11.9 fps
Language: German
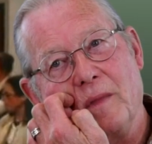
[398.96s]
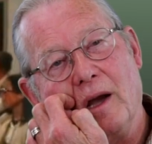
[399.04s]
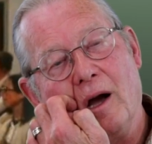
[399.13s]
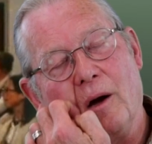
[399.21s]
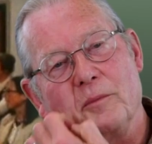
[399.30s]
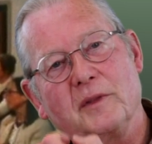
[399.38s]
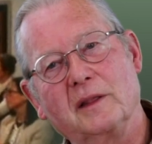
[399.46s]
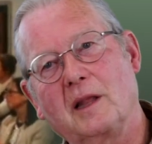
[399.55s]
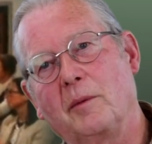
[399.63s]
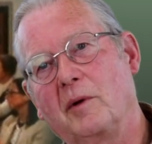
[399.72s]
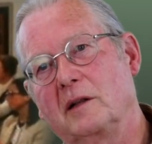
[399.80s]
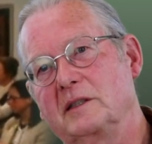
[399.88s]
haben
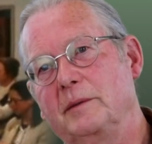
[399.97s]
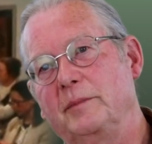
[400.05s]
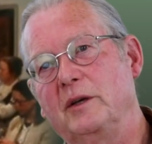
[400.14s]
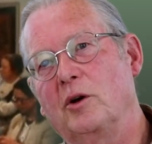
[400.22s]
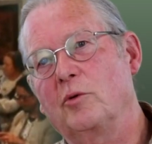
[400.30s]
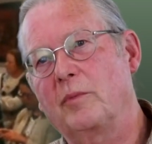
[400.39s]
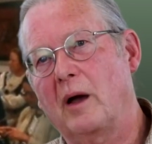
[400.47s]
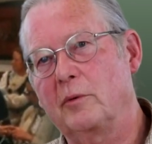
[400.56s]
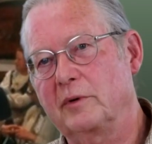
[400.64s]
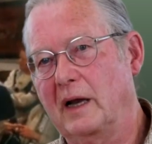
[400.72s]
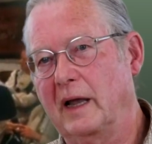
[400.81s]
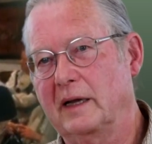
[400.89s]
damals die
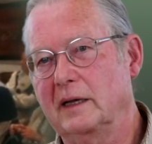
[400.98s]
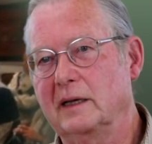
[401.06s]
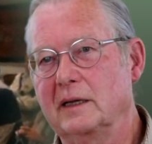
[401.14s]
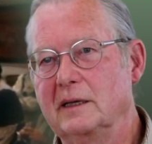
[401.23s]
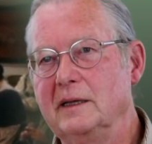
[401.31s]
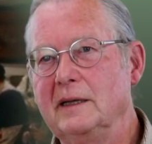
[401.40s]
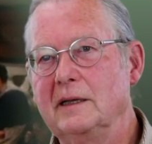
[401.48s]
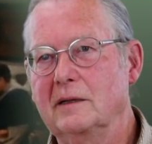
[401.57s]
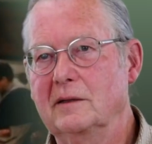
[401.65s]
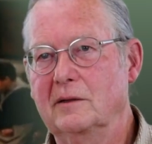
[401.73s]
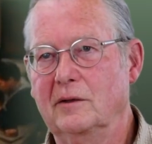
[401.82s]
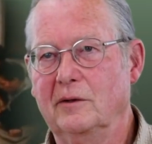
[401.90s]
Biobauern eigentlich
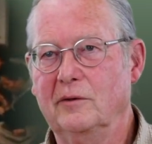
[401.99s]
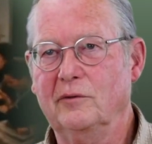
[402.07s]
nicht